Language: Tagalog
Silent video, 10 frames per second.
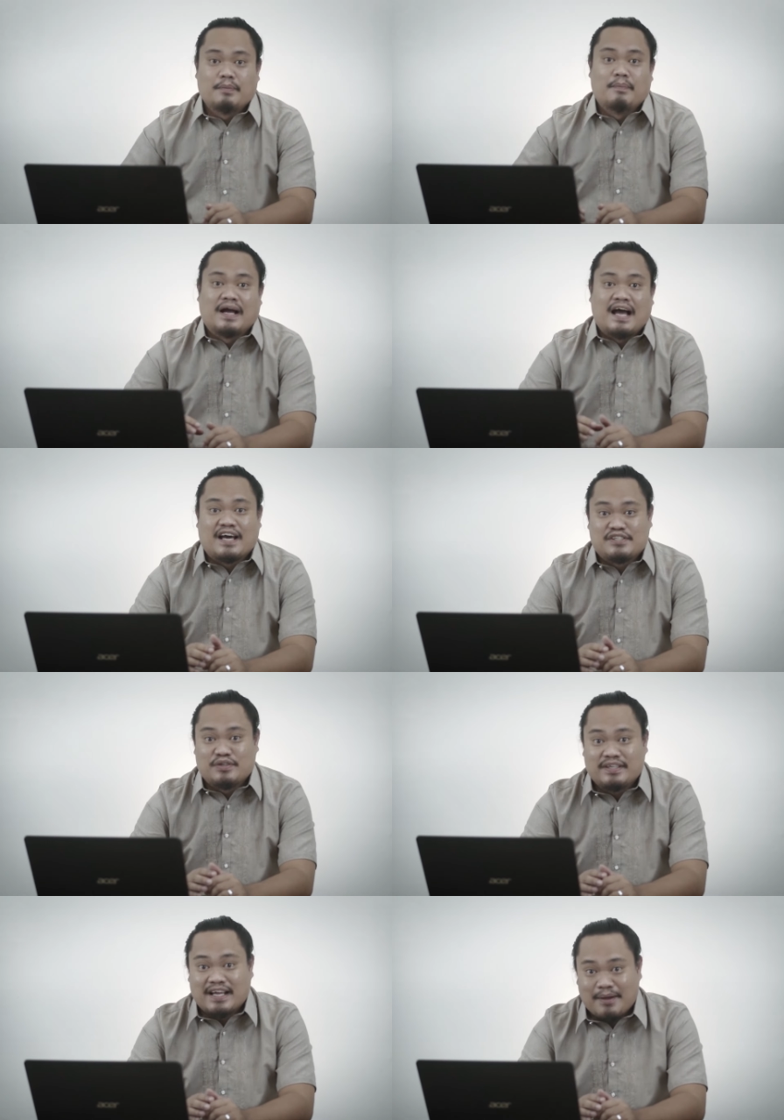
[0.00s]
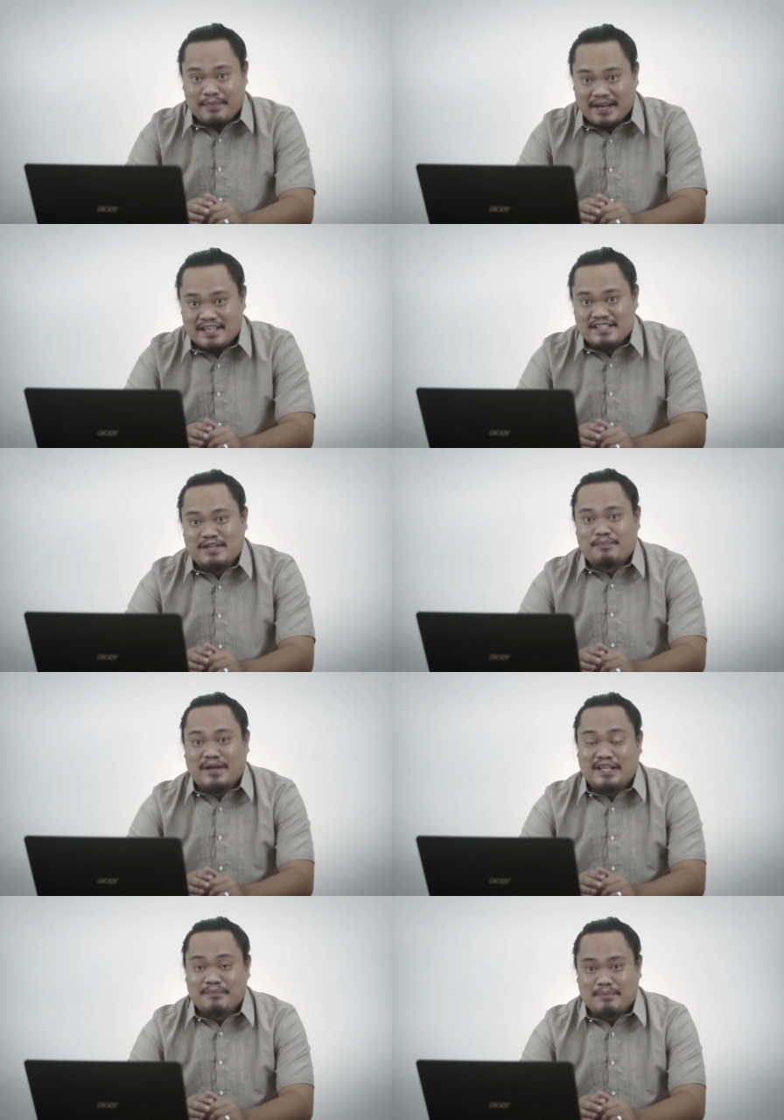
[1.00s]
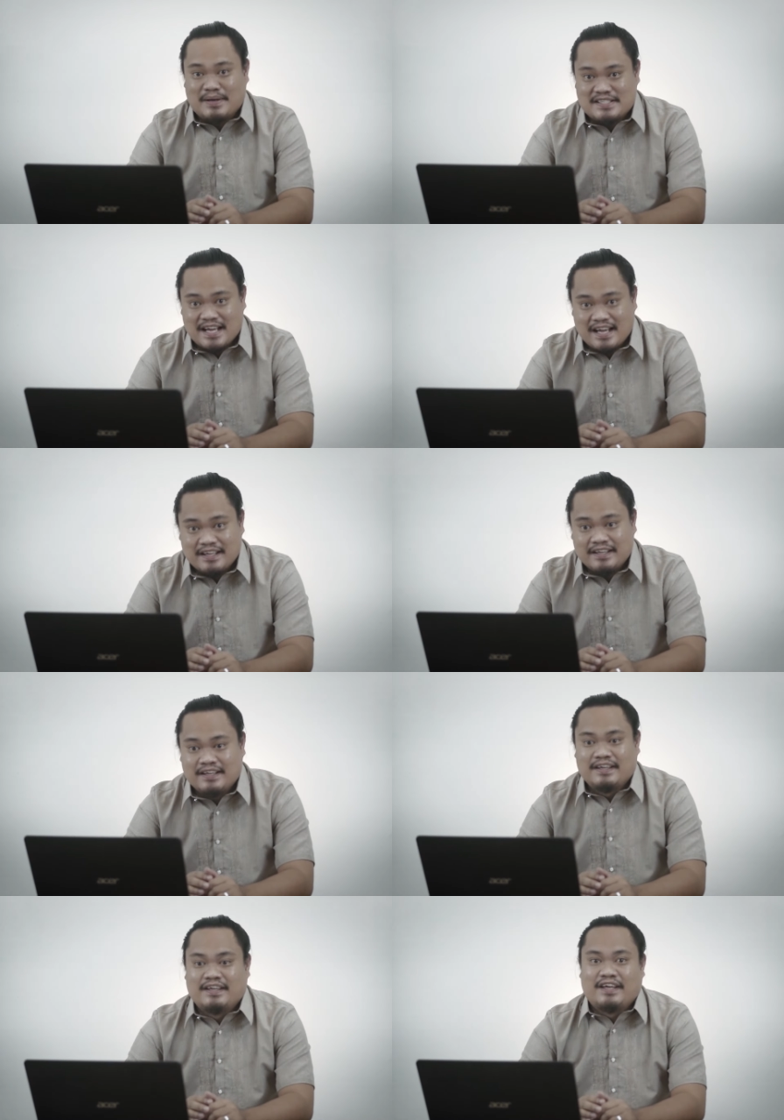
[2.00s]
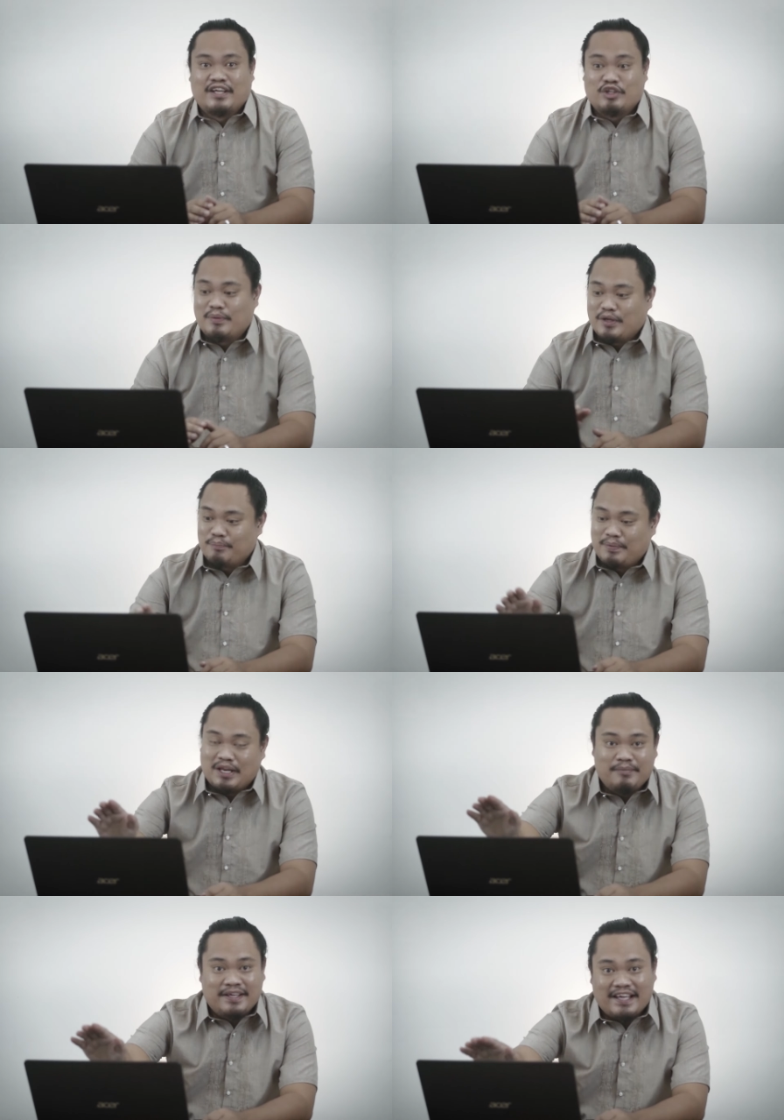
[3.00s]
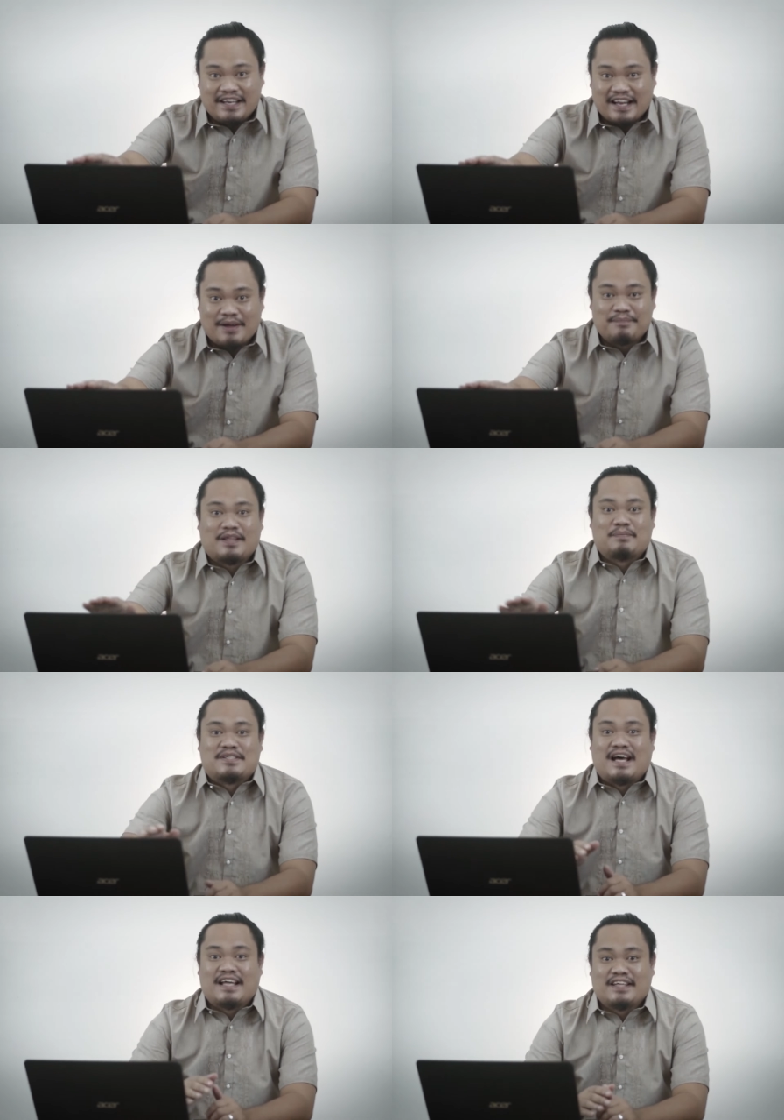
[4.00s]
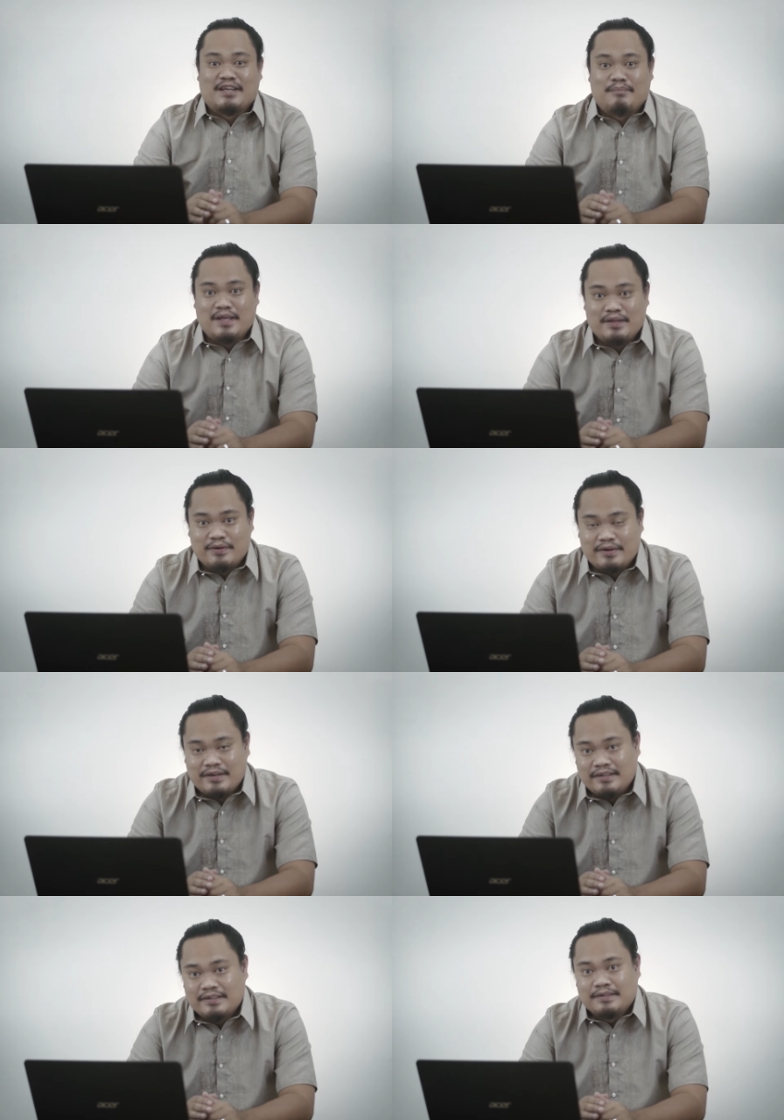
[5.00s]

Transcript: mga action cameras na pwedeng mabasa? Ito ba yung pinamigay na laptop sa atin ni Mayor?